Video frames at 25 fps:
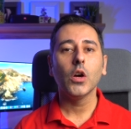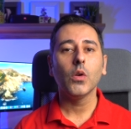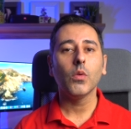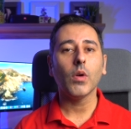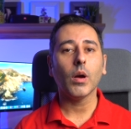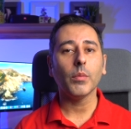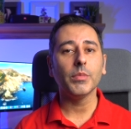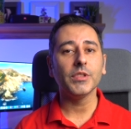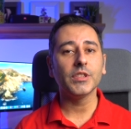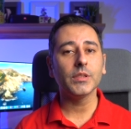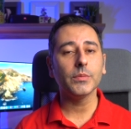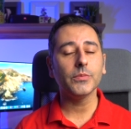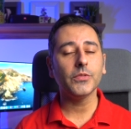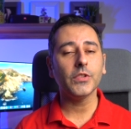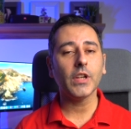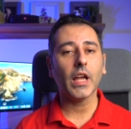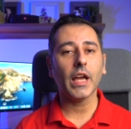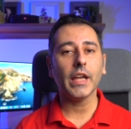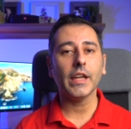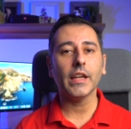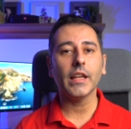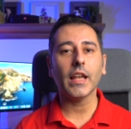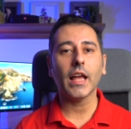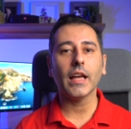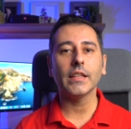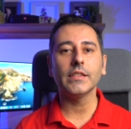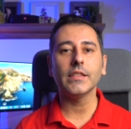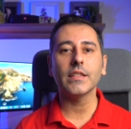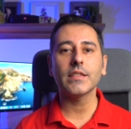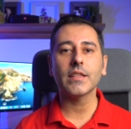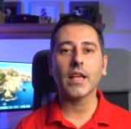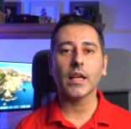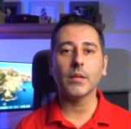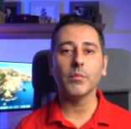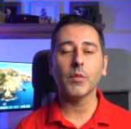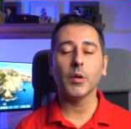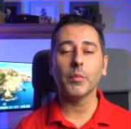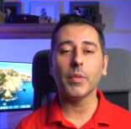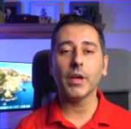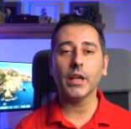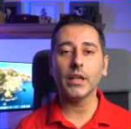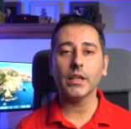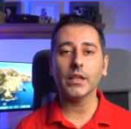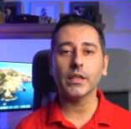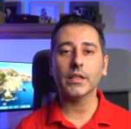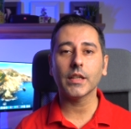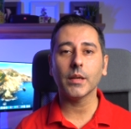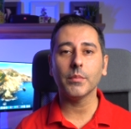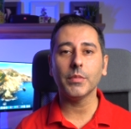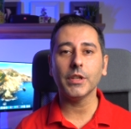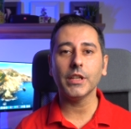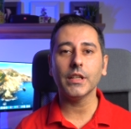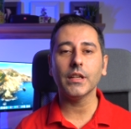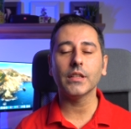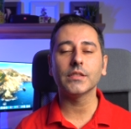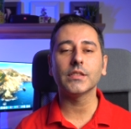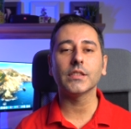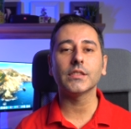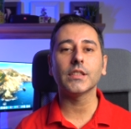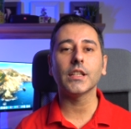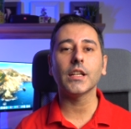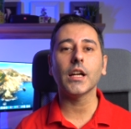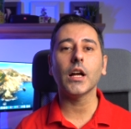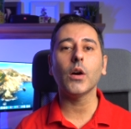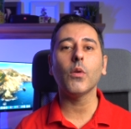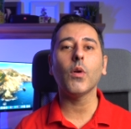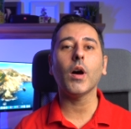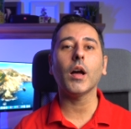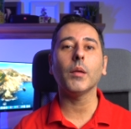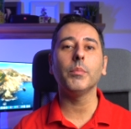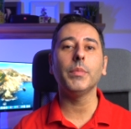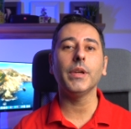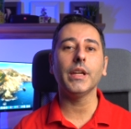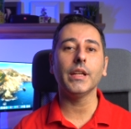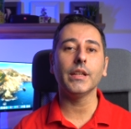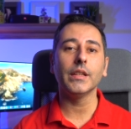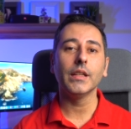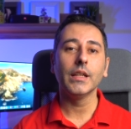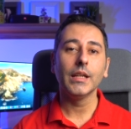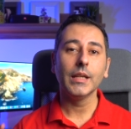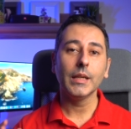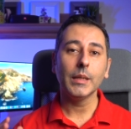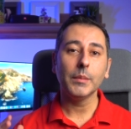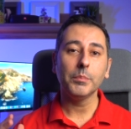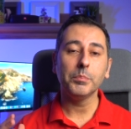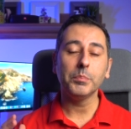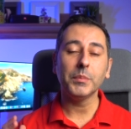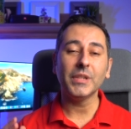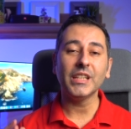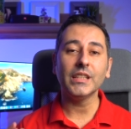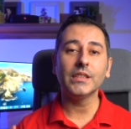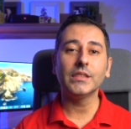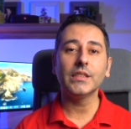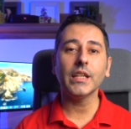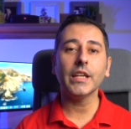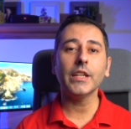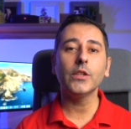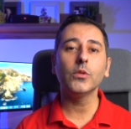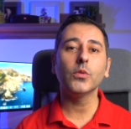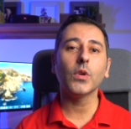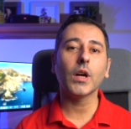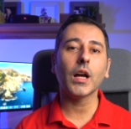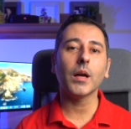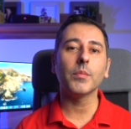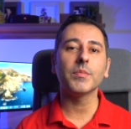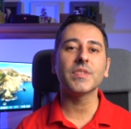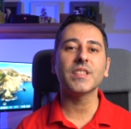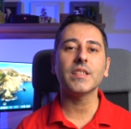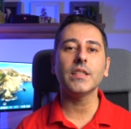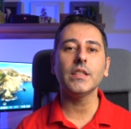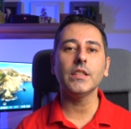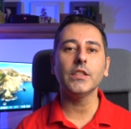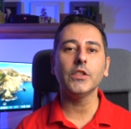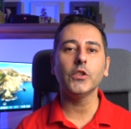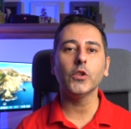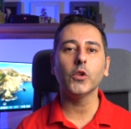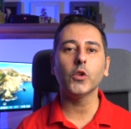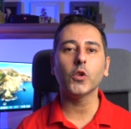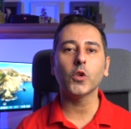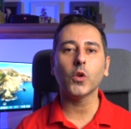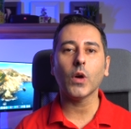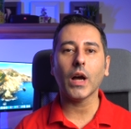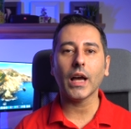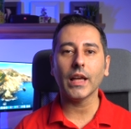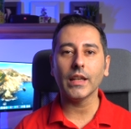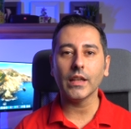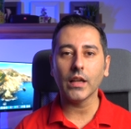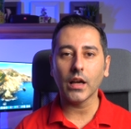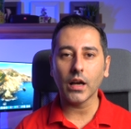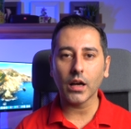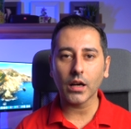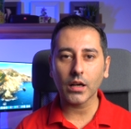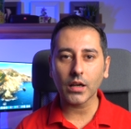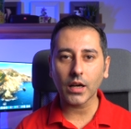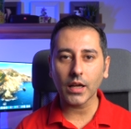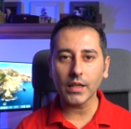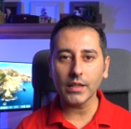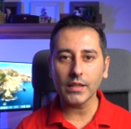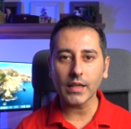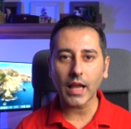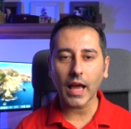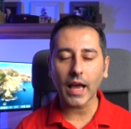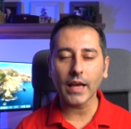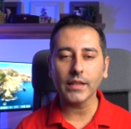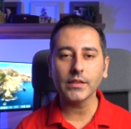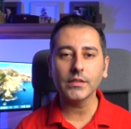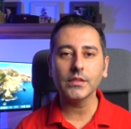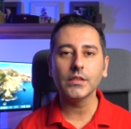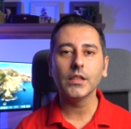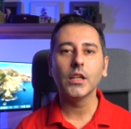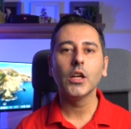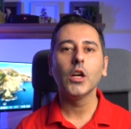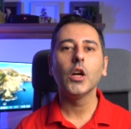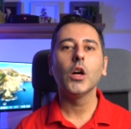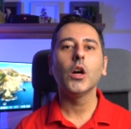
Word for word: وعم بيتم في الحقيقة الحديث عن مبالغ كبيرة تتراوح بين 250 يورو على أقل حد